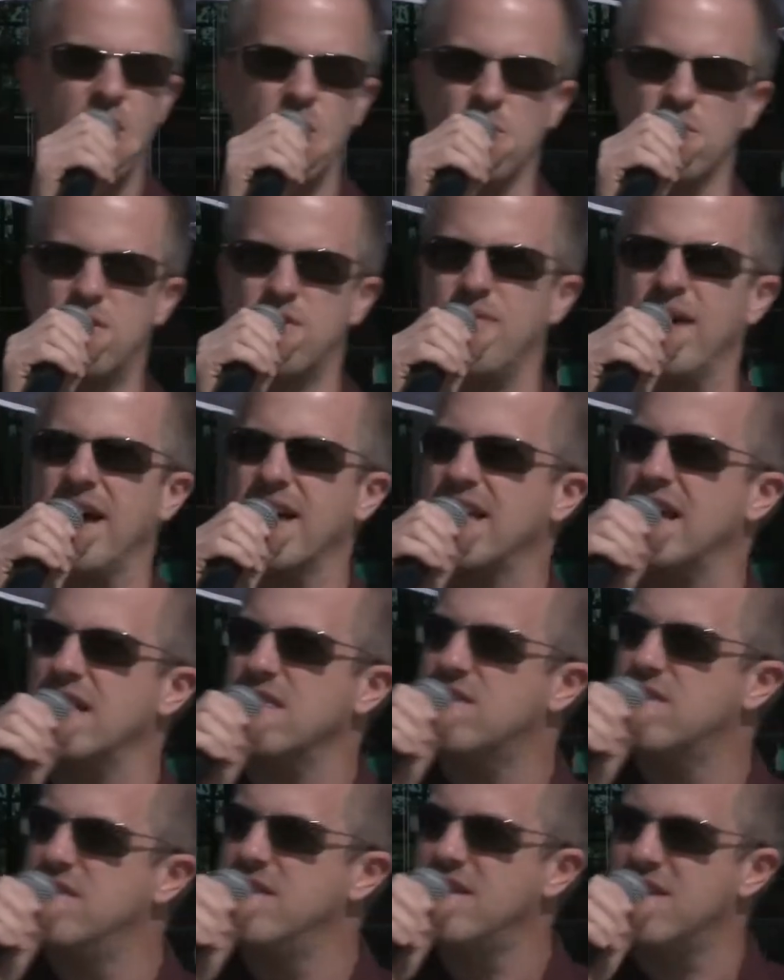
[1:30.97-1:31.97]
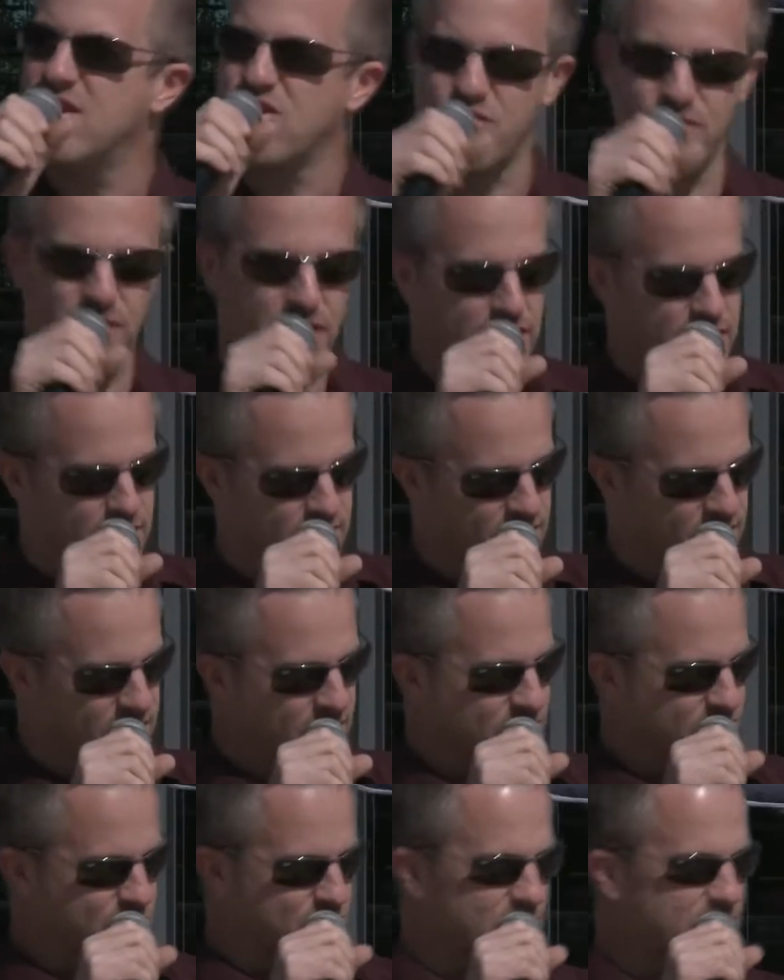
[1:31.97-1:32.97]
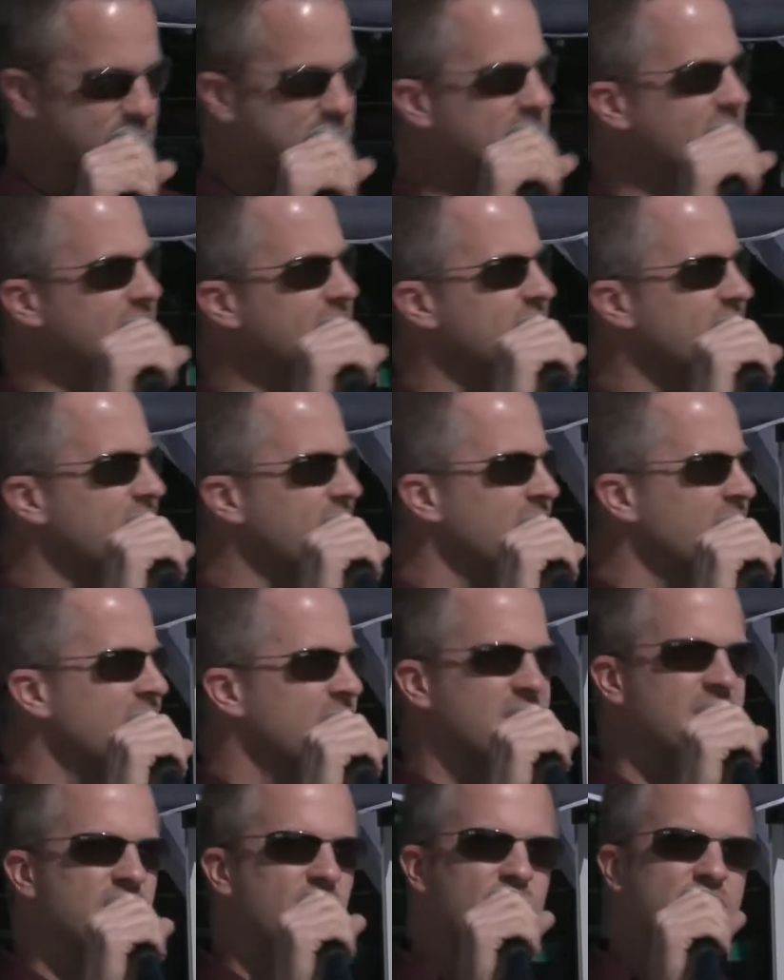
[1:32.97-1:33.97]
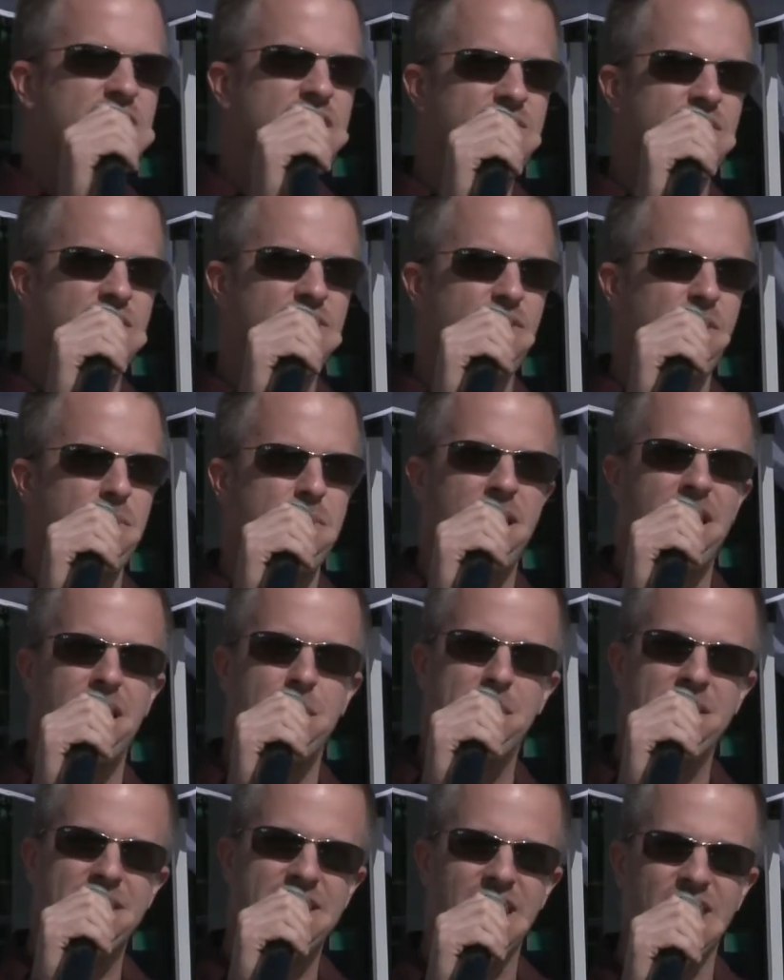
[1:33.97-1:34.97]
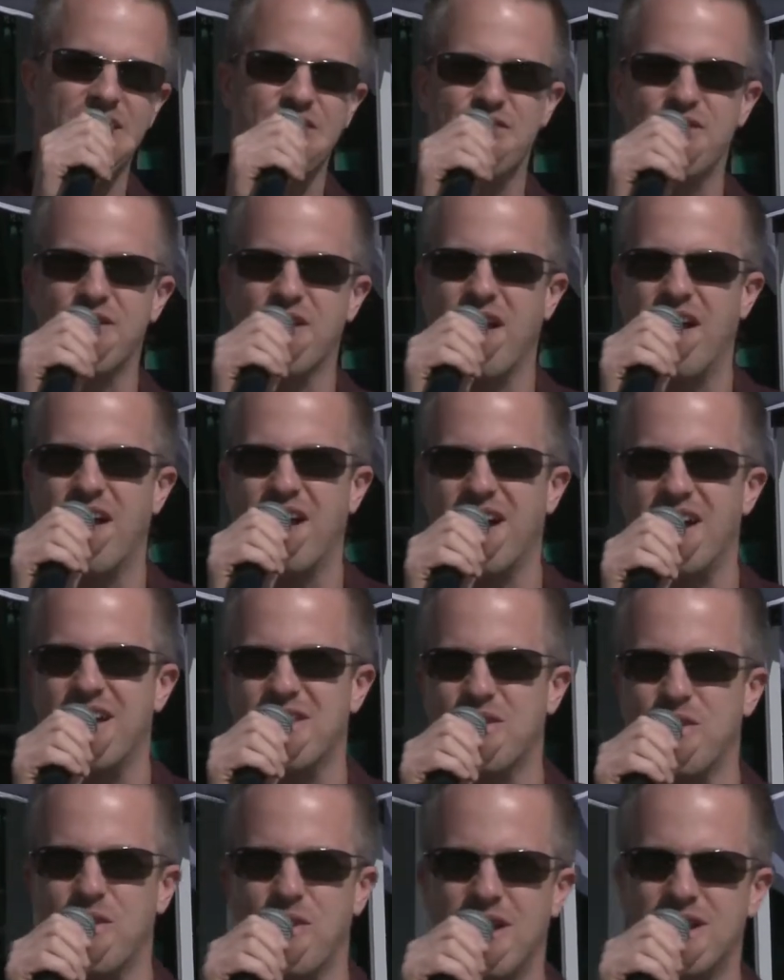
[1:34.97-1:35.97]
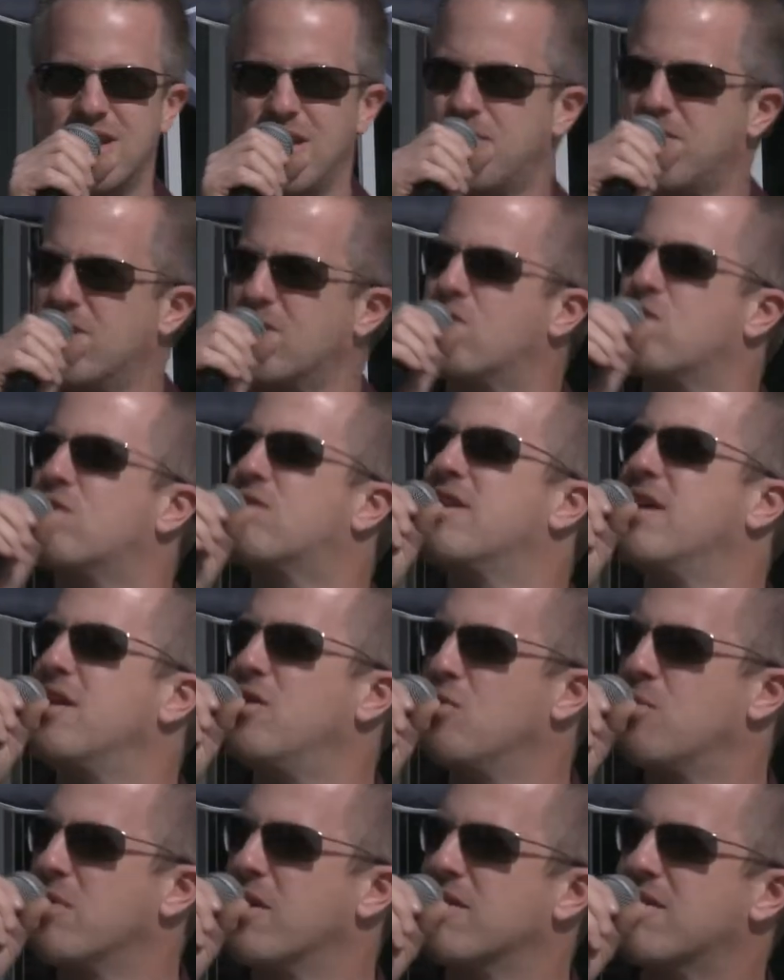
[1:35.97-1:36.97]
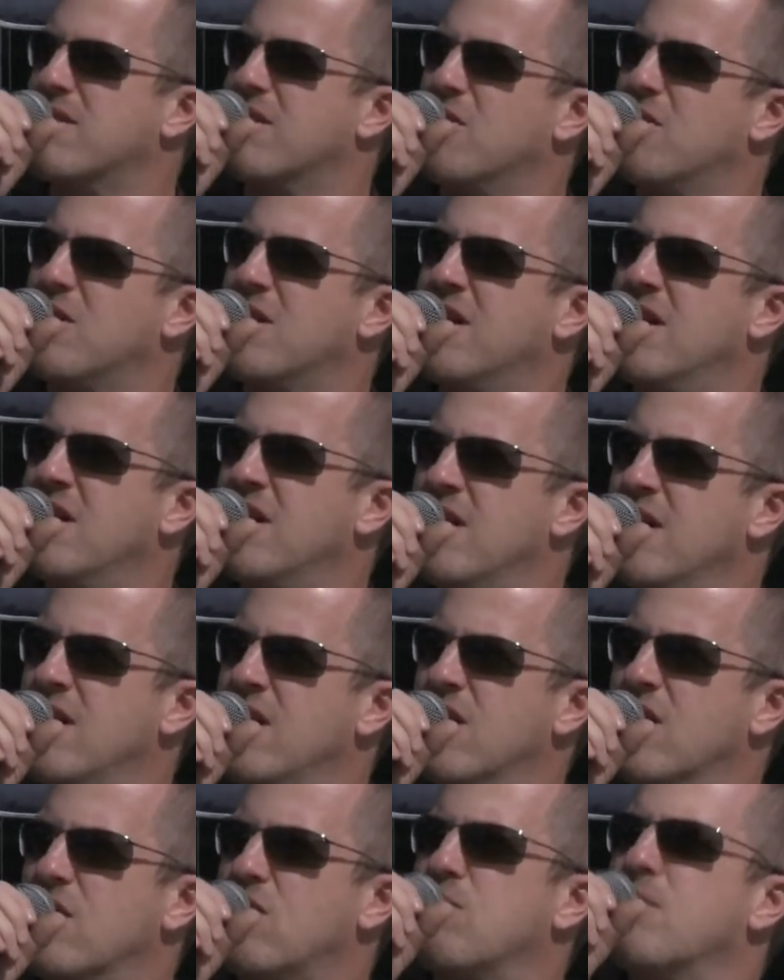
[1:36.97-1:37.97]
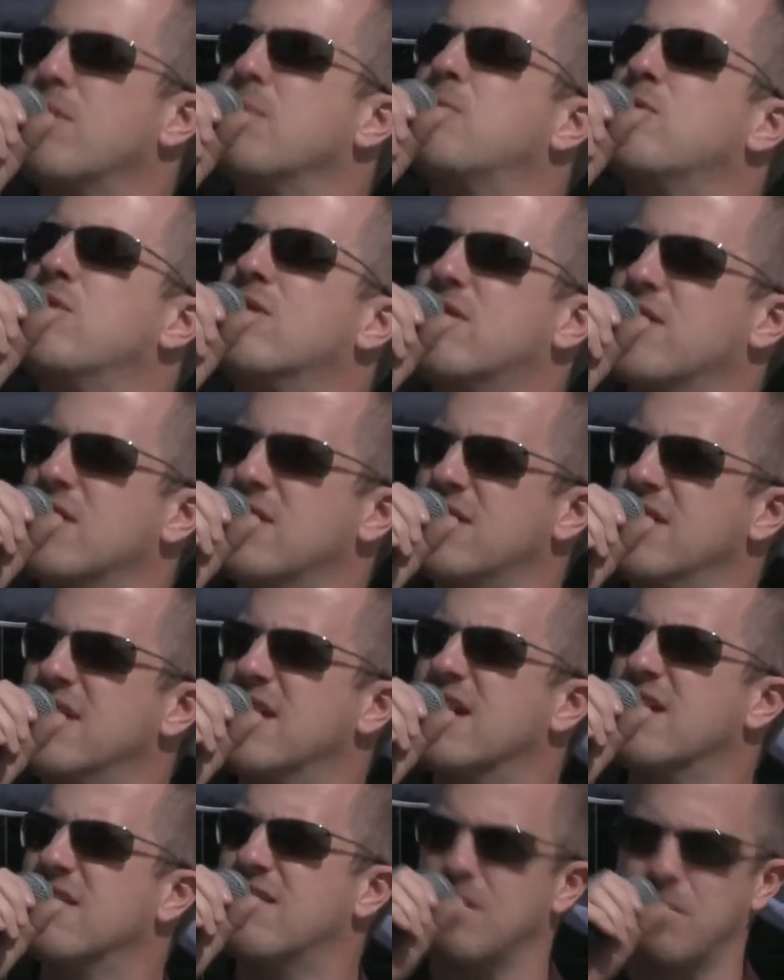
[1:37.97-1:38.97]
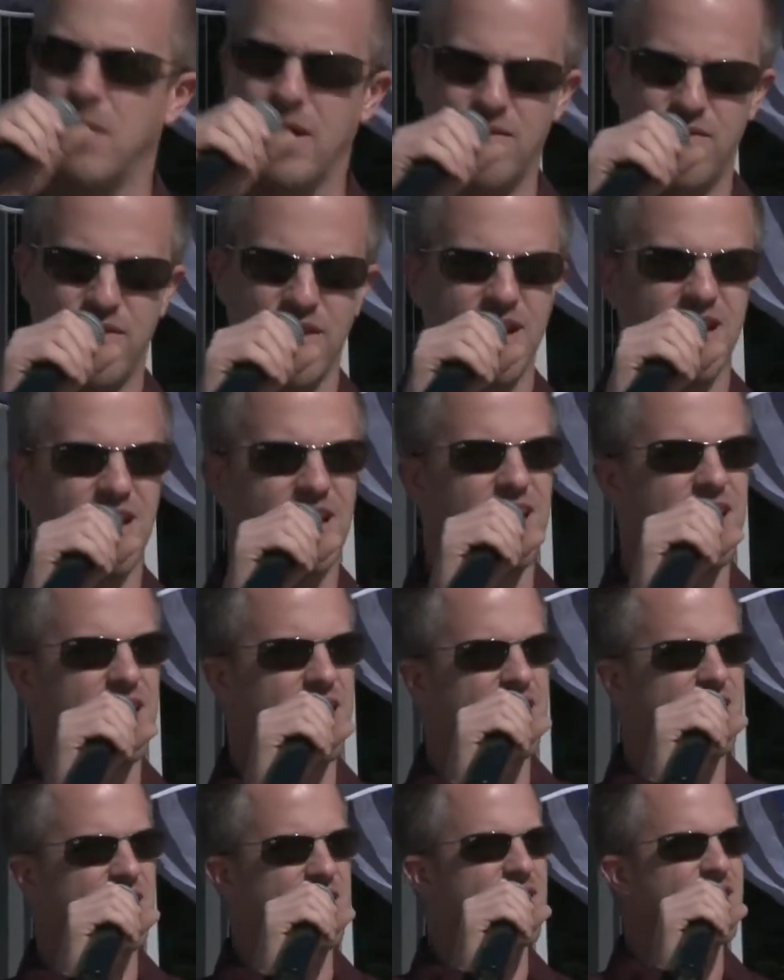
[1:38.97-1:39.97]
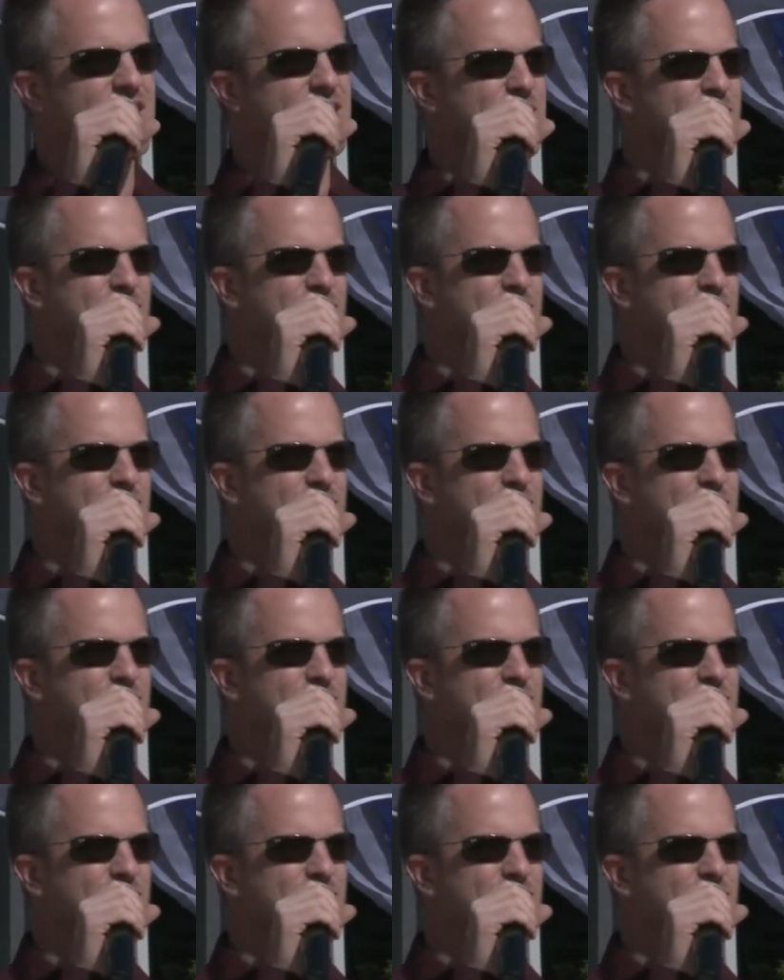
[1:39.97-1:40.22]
Und zwar ganz niederschwellig, sodass jeder jeder, der noch nie was vom Parlamentarischen äh, Rat gehört hat. Dazu zählen übrigens auch äh, zwei Polizisten, die ganz am Anfang, äh, die ich nach